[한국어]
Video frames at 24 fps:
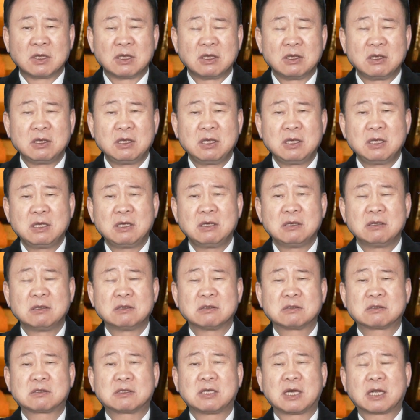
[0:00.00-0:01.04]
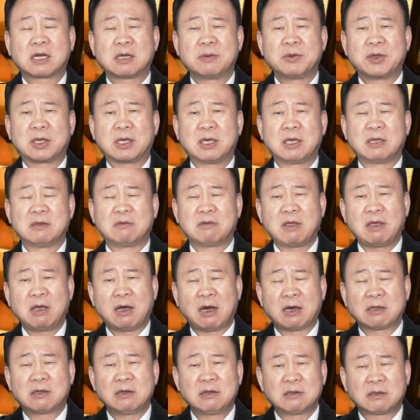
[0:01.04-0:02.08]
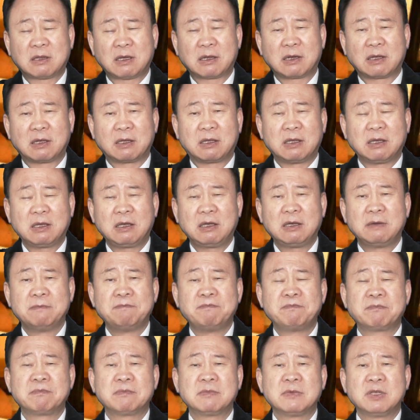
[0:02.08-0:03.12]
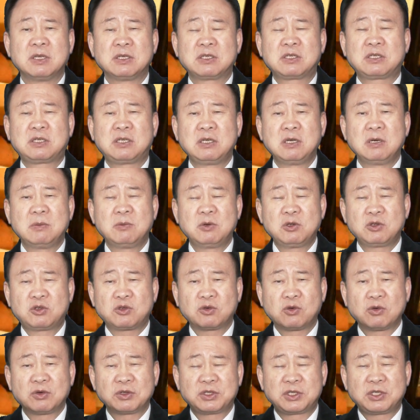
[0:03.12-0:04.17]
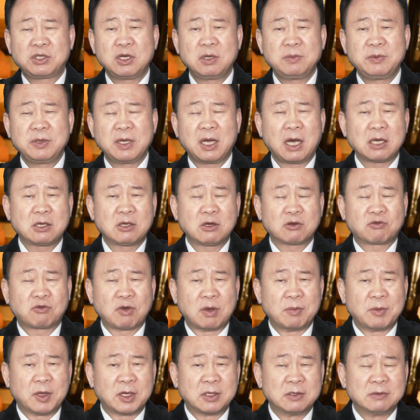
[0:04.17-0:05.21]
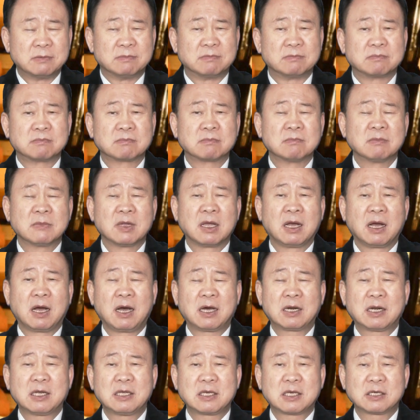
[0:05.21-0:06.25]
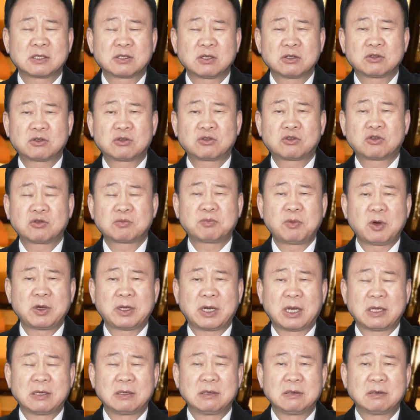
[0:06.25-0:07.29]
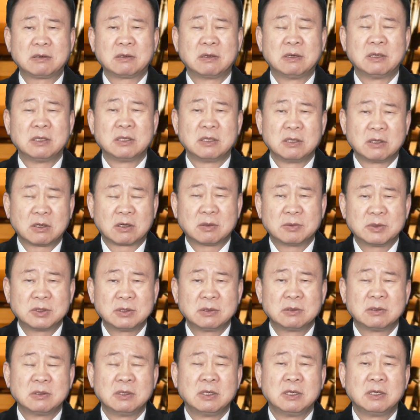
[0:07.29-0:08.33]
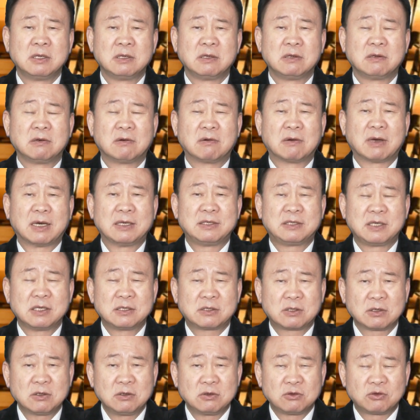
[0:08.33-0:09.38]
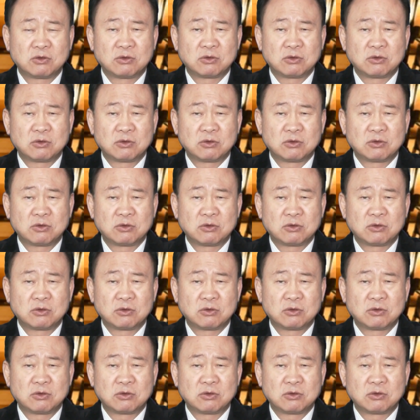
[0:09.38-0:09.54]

이 사람에게 내 아들 딸에게 시험을 주고 시험이 합격되면은 하나님께서 축복이라는 여러분 이 라이센스를